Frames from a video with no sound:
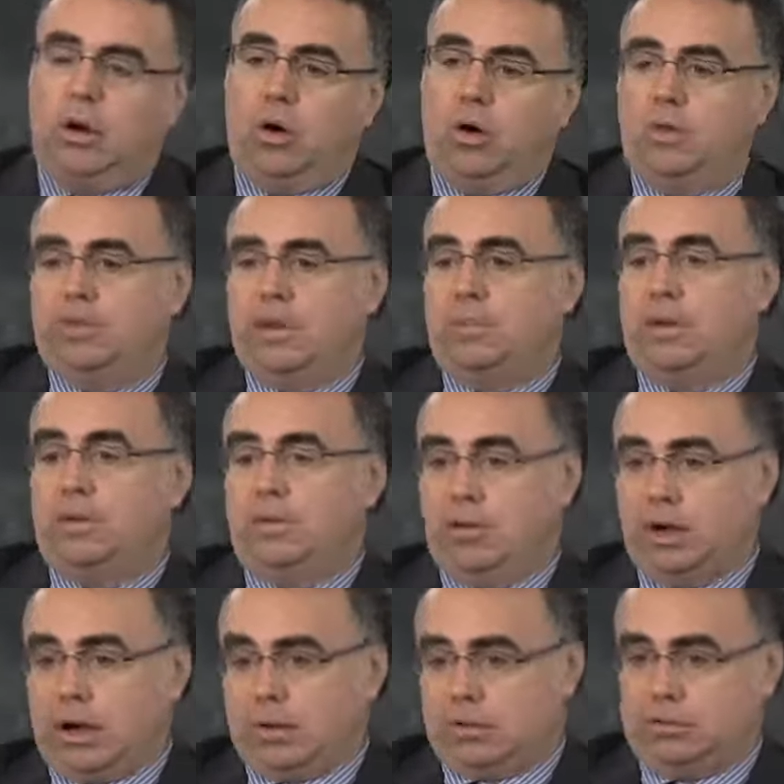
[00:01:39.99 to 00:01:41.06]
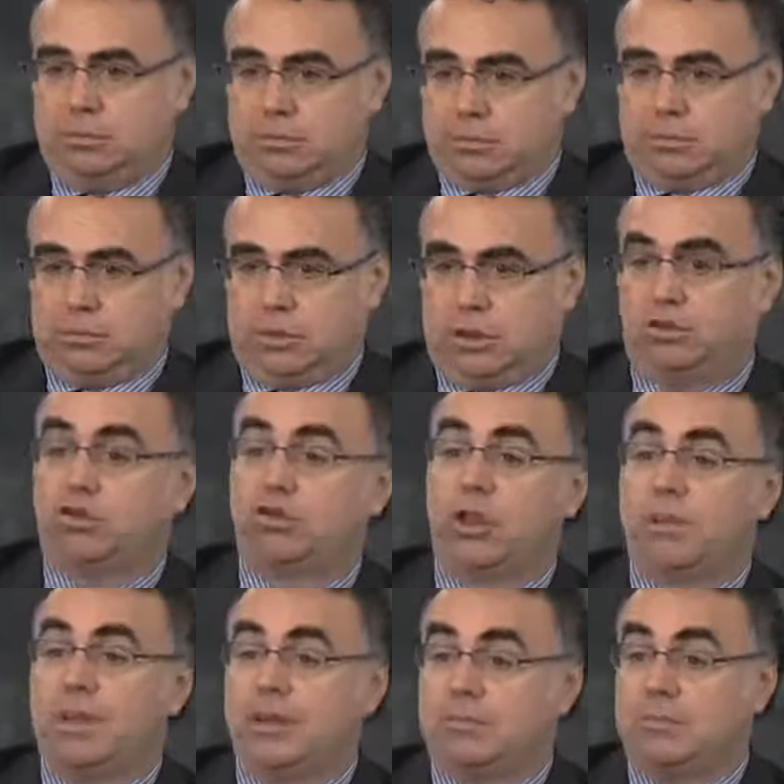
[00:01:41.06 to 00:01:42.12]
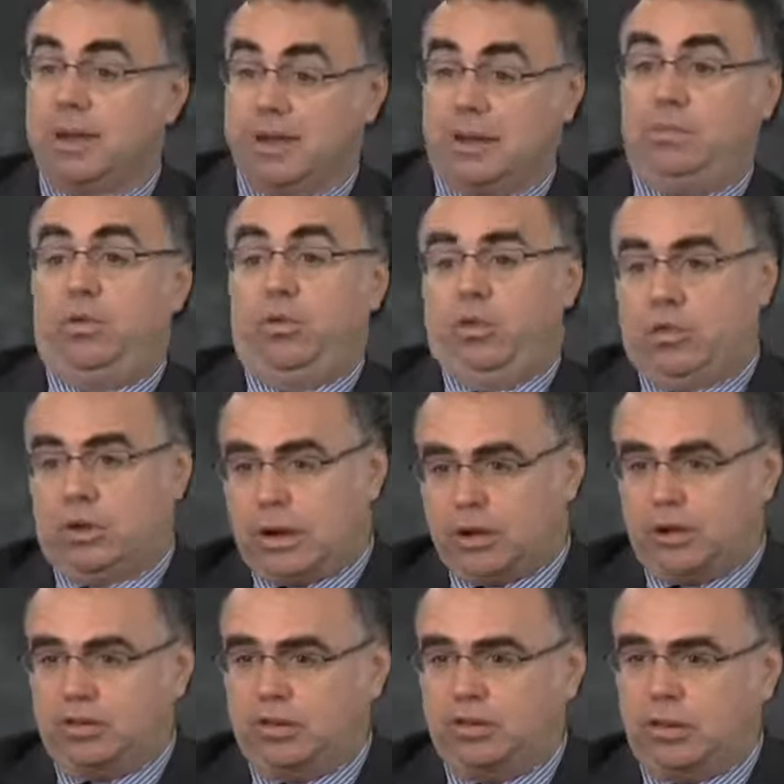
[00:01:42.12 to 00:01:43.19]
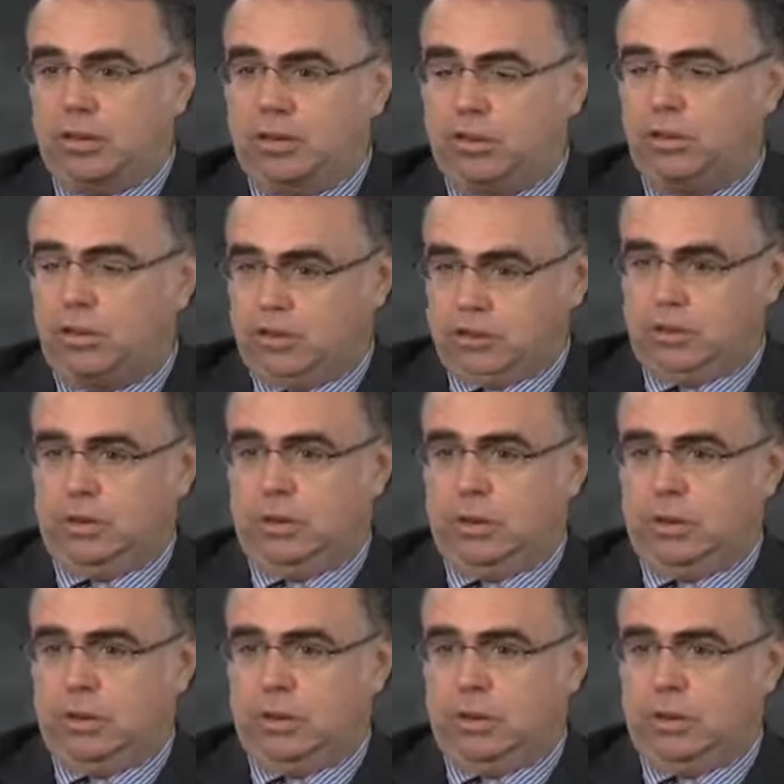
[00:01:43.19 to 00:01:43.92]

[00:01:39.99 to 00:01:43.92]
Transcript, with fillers: O esta persona, que eso todavía es más revolucionario en este sentido,